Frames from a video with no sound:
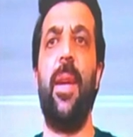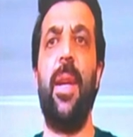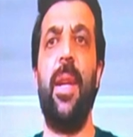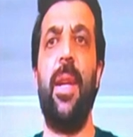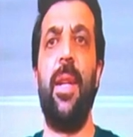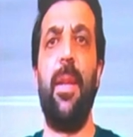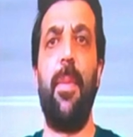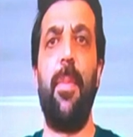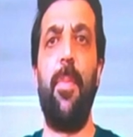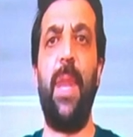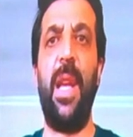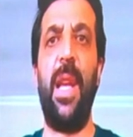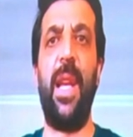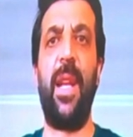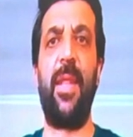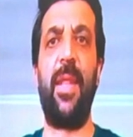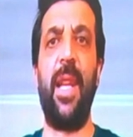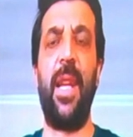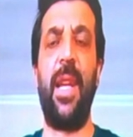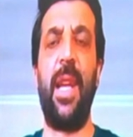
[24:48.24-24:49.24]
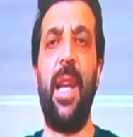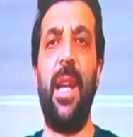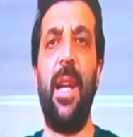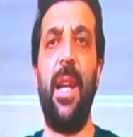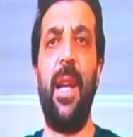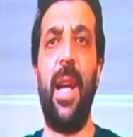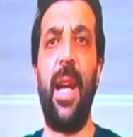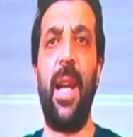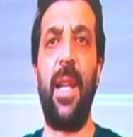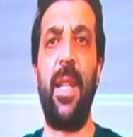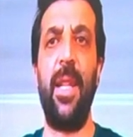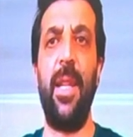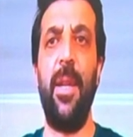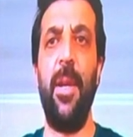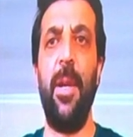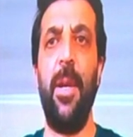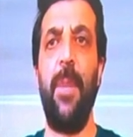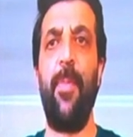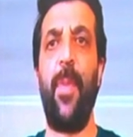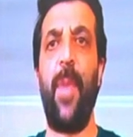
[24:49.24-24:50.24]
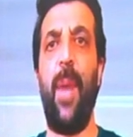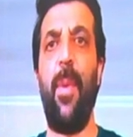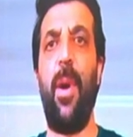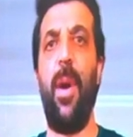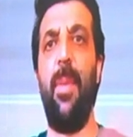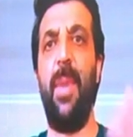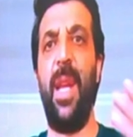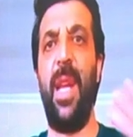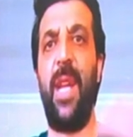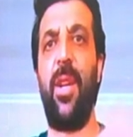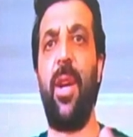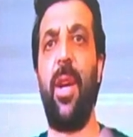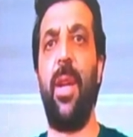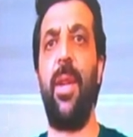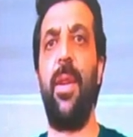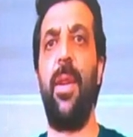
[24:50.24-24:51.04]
birlikte gelirlerdi. Ama Amerika'nın